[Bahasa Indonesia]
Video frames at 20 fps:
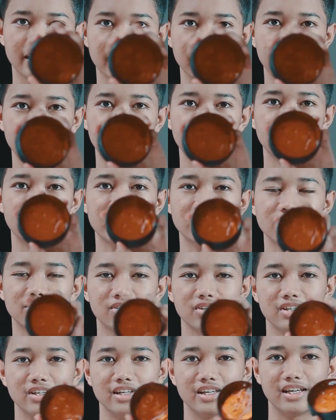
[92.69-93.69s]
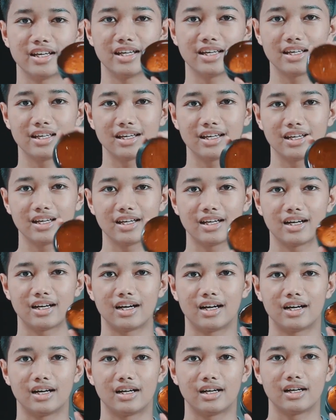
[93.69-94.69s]
Ini dead tree,
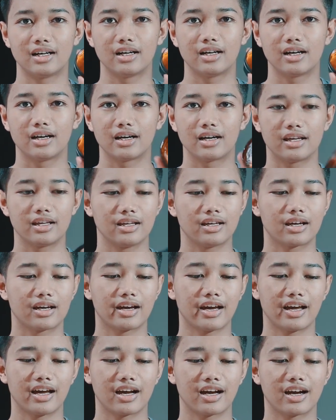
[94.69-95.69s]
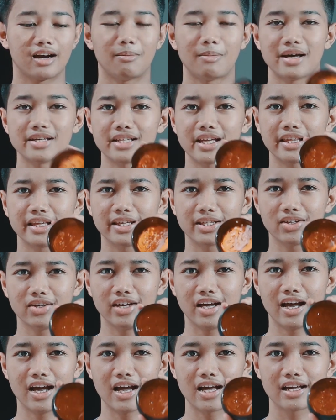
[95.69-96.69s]
Kayak kemasan gitu
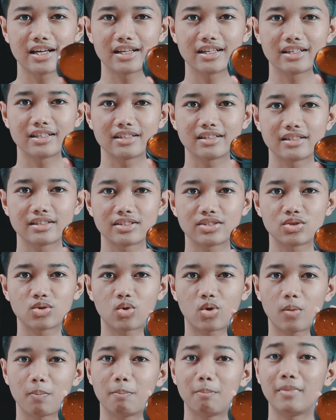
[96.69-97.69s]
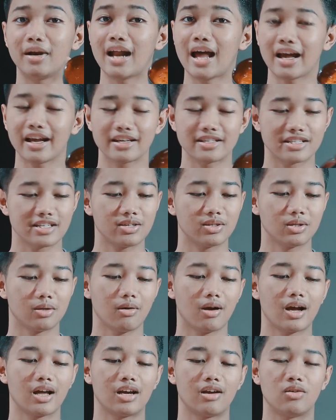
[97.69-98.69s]
ya. Cukup menarik sih
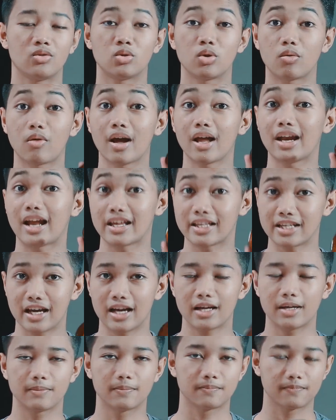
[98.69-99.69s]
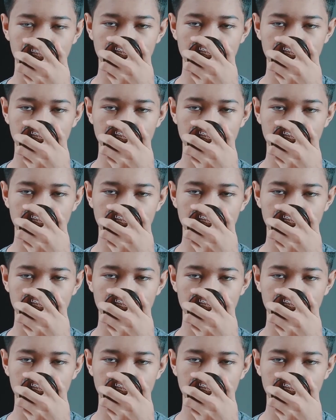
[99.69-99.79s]
untuk warnanya.